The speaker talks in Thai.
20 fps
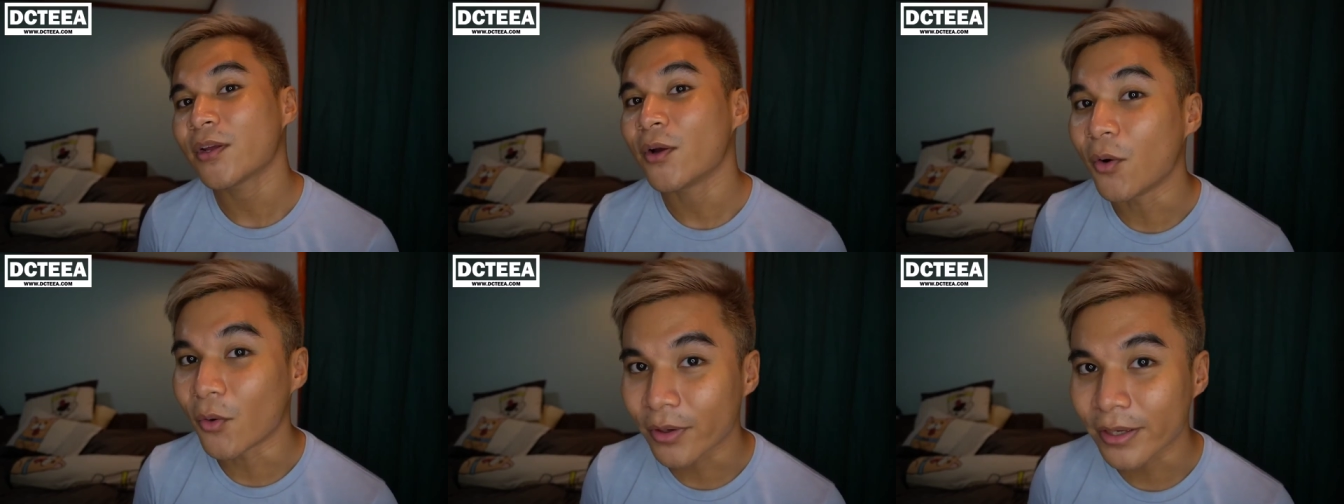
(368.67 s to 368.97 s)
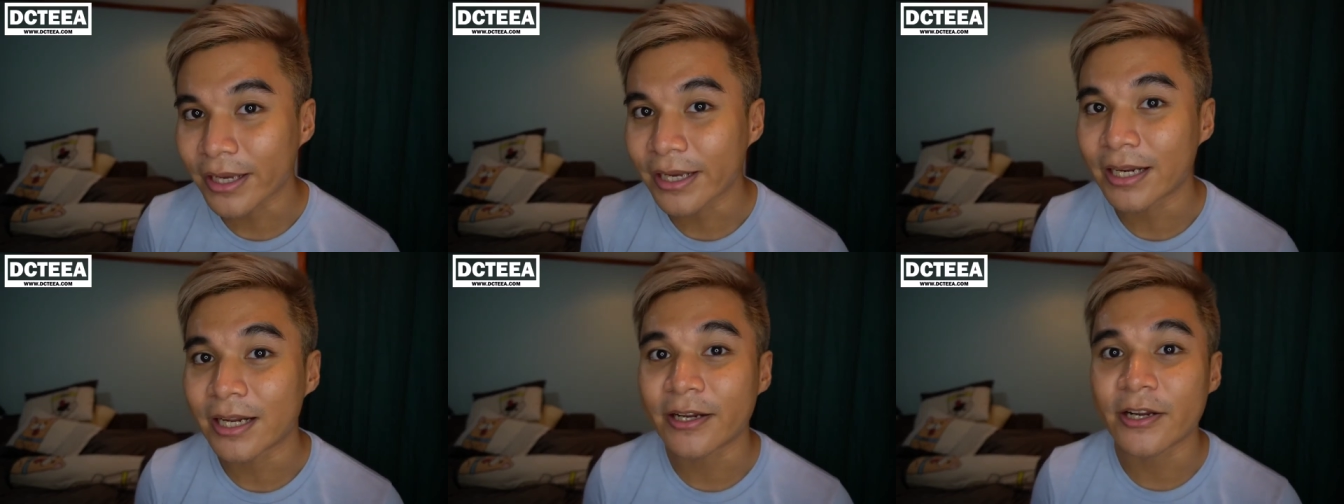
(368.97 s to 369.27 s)
โอ
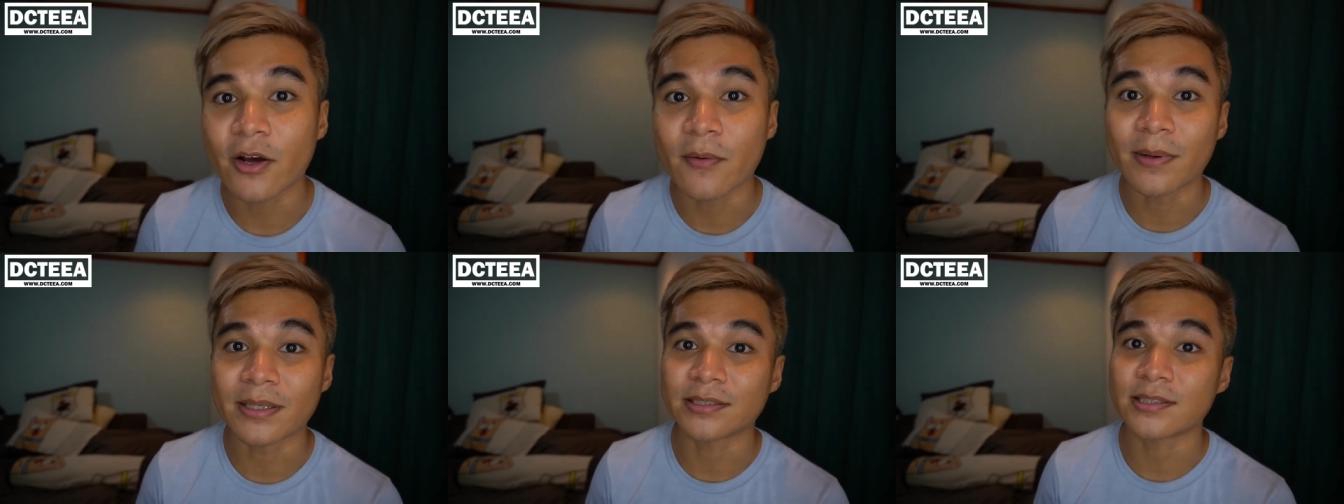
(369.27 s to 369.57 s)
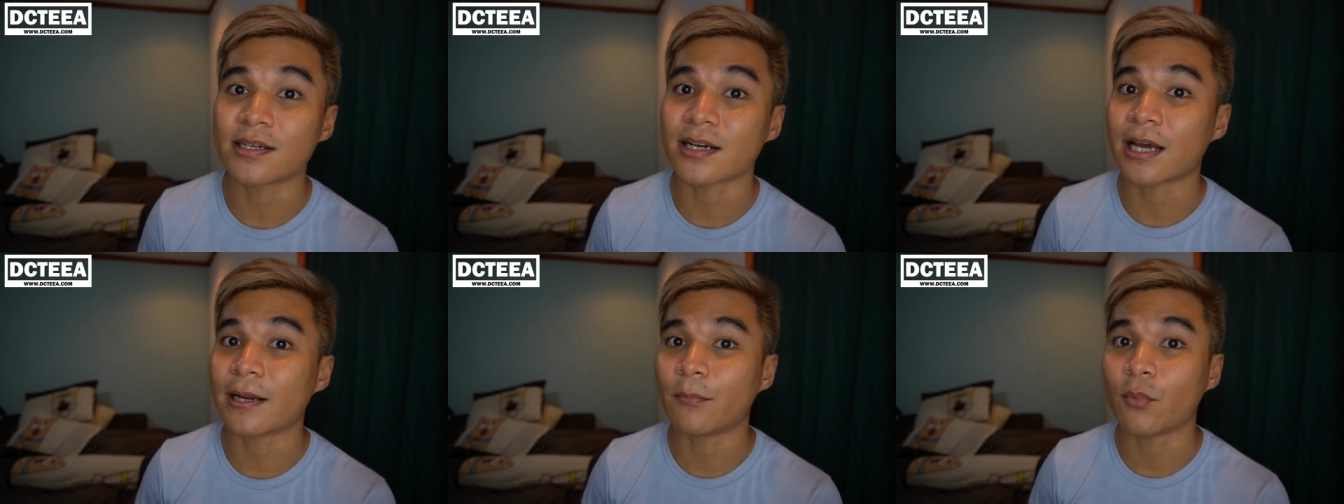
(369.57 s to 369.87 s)
เคแล้วเดี๋ยวมา
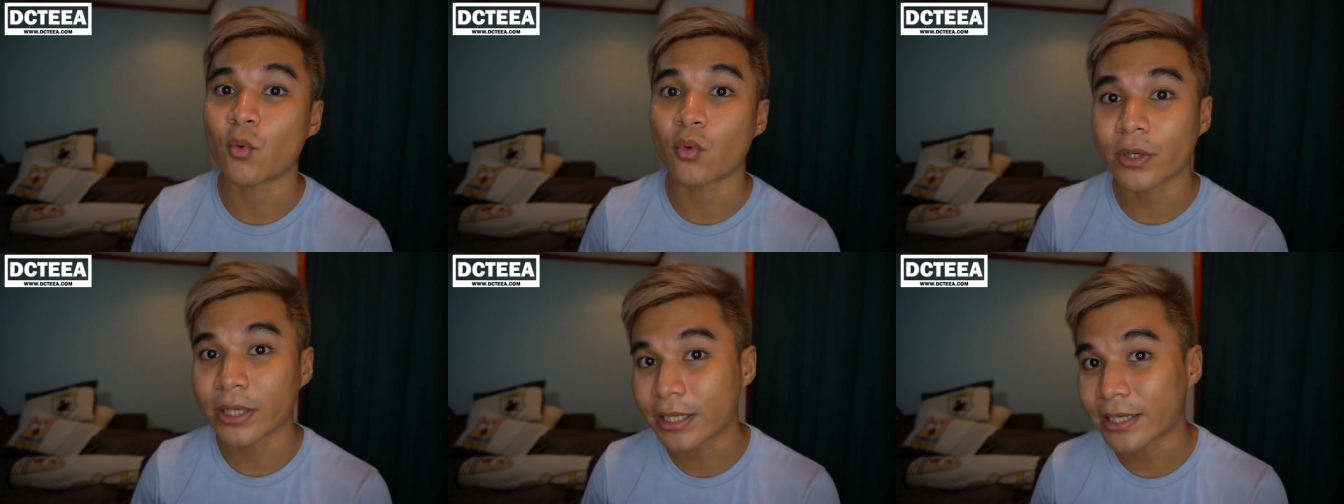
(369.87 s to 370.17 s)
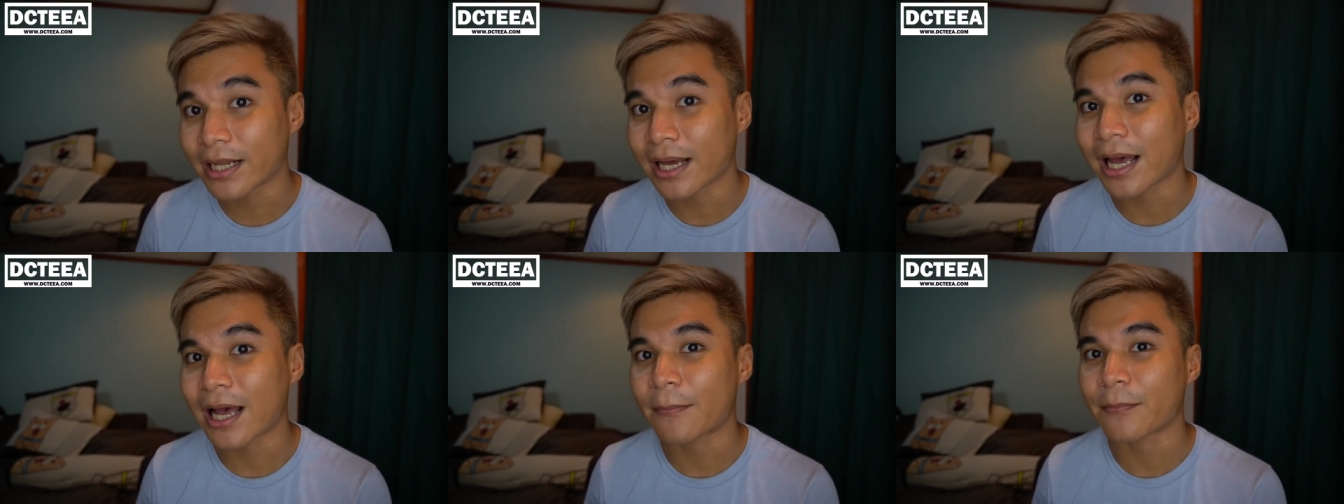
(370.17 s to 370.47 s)
เจอกันพรุ่ง
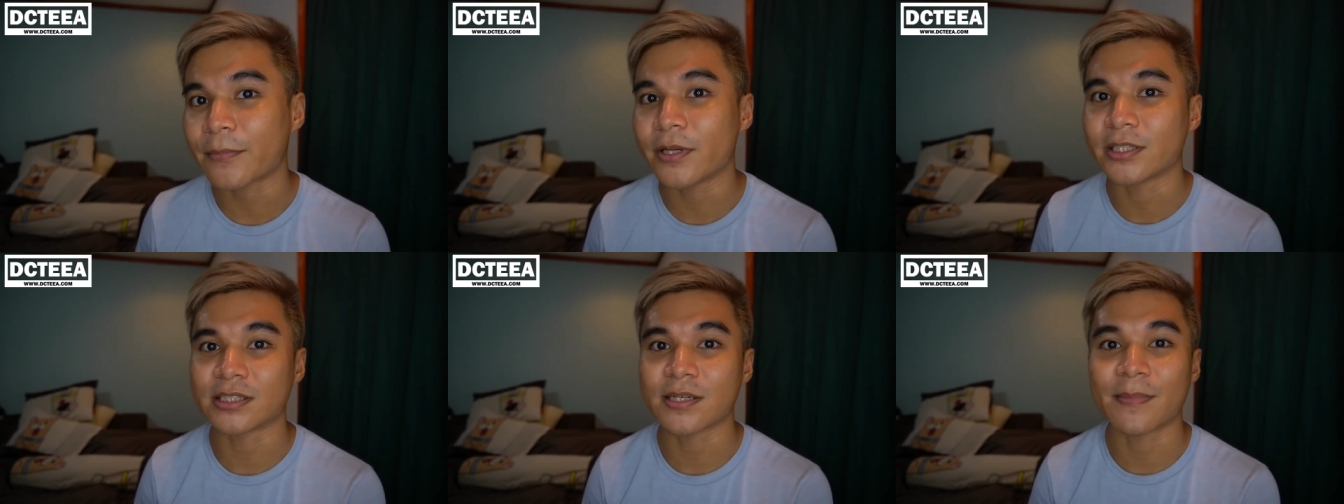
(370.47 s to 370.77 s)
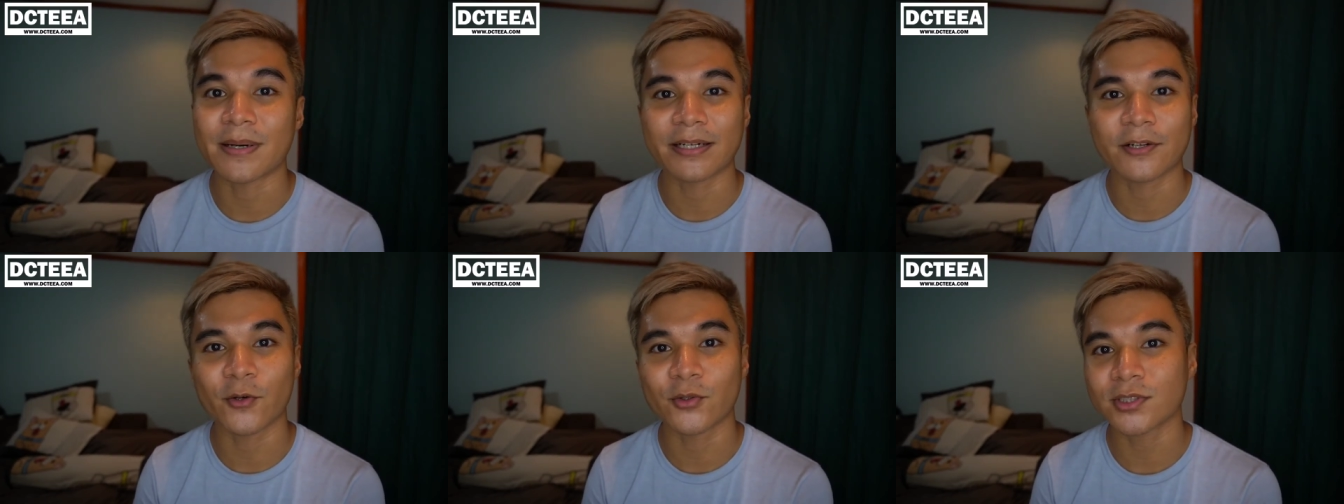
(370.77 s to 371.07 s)
นี้นะครับเดี๋ยวจะ
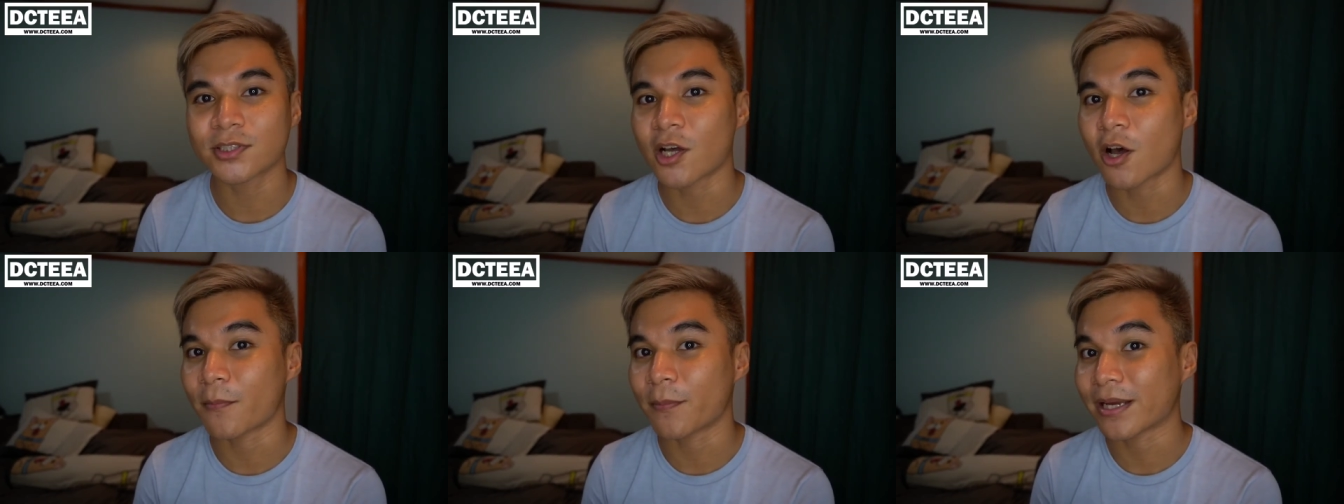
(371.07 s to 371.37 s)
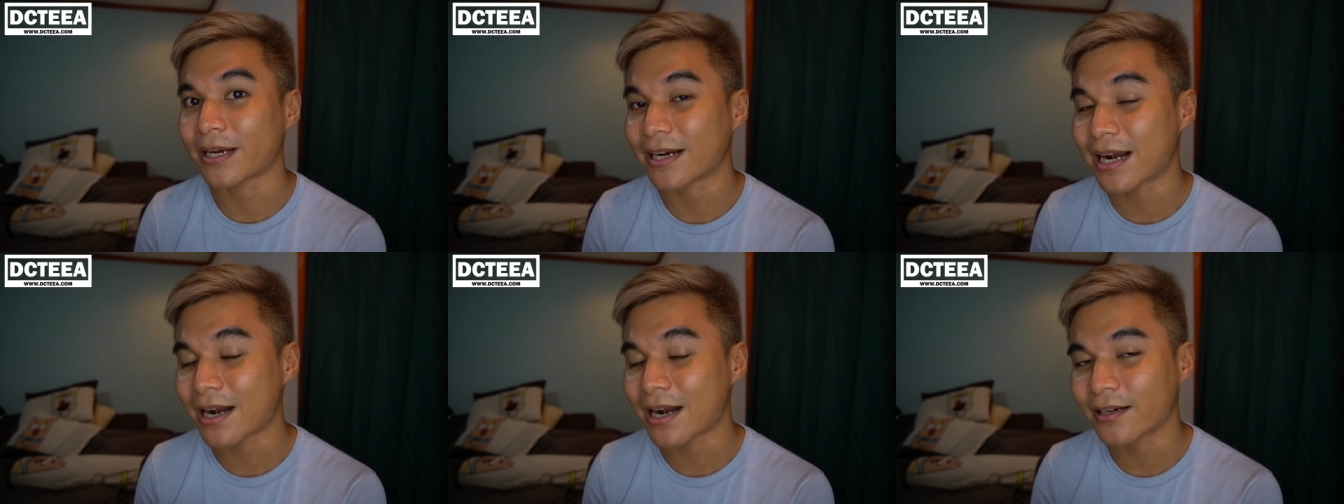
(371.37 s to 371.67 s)
มาทดสอบ
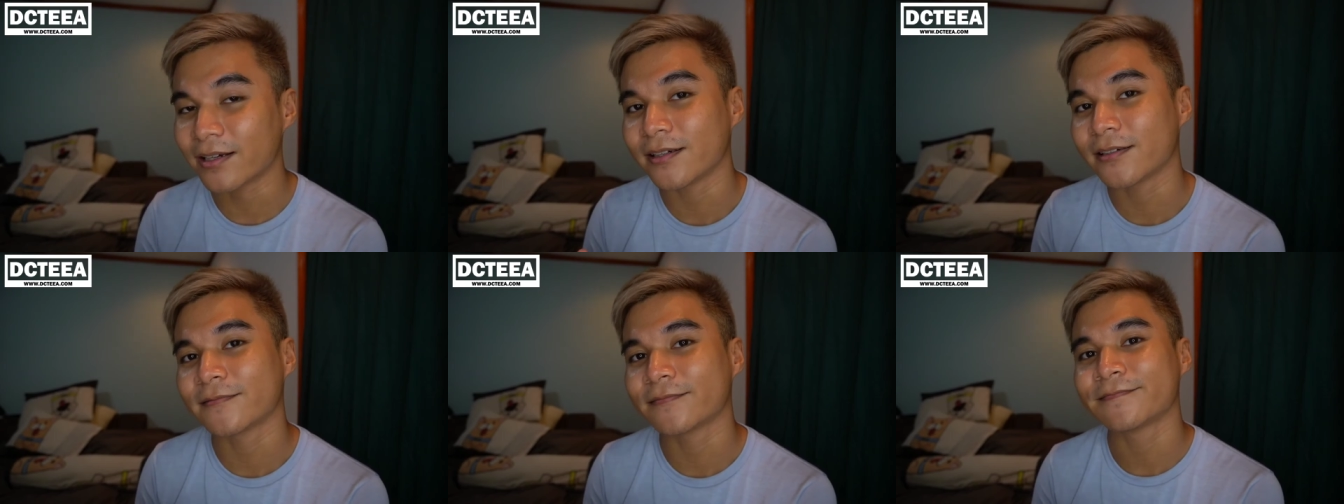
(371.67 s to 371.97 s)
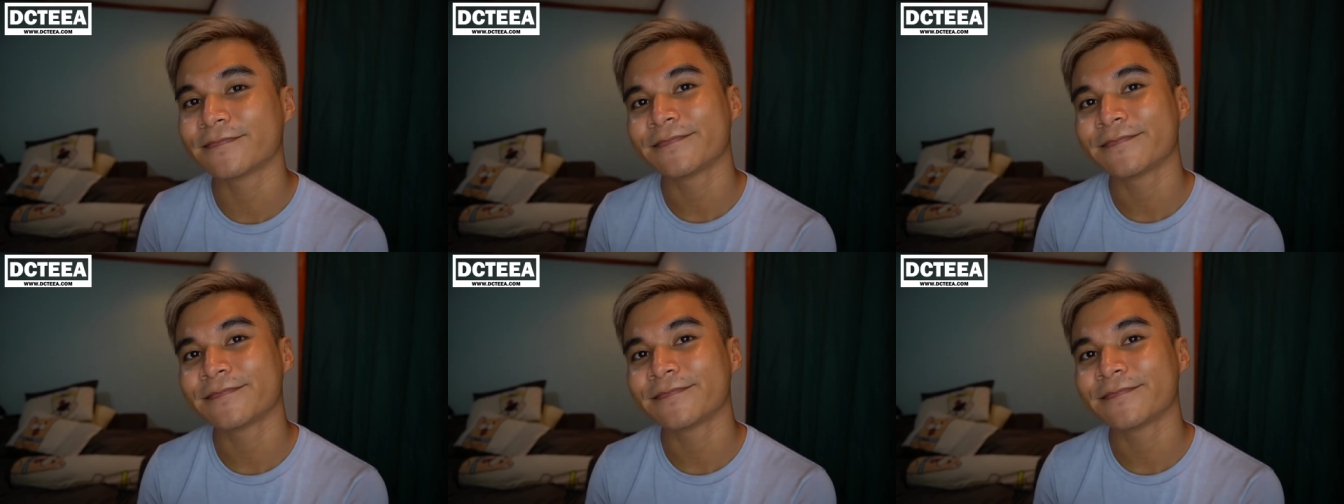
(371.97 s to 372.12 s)
อีกครั้งหนึ่ง